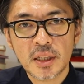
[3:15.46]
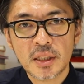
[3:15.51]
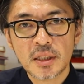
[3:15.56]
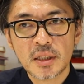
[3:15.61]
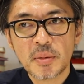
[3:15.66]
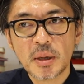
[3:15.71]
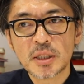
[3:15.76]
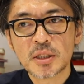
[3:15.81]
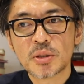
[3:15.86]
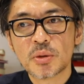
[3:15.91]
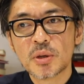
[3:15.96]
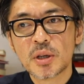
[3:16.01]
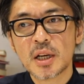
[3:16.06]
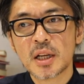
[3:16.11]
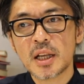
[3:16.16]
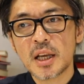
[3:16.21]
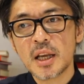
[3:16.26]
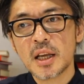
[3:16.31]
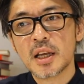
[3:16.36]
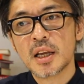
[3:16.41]
でまずそれが
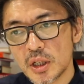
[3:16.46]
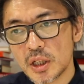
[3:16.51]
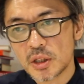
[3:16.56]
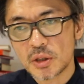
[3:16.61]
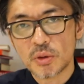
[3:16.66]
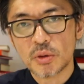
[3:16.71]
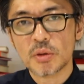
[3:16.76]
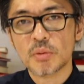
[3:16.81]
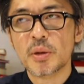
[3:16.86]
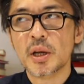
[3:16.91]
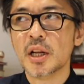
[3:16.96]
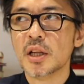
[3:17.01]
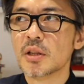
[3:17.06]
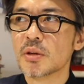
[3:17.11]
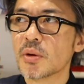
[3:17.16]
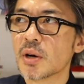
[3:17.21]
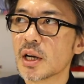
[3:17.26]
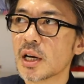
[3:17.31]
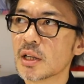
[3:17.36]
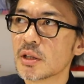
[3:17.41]
ね1個の
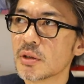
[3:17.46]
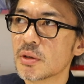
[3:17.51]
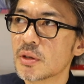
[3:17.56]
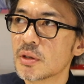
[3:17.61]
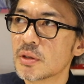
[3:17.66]
メリットかなと。